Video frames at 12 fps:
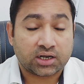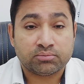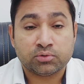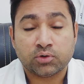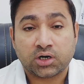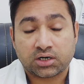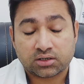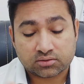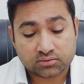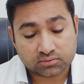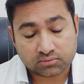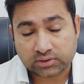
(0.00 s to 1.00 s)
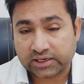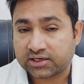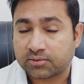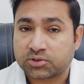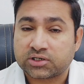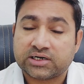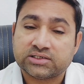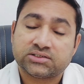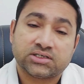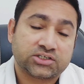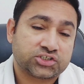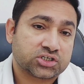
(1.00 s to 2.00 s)
गायब हुआ वो हेलीकॉप्टर
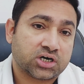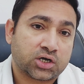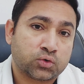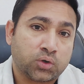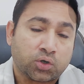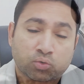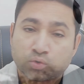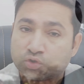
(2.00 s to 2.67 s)
हादसे का शिकार हुआ और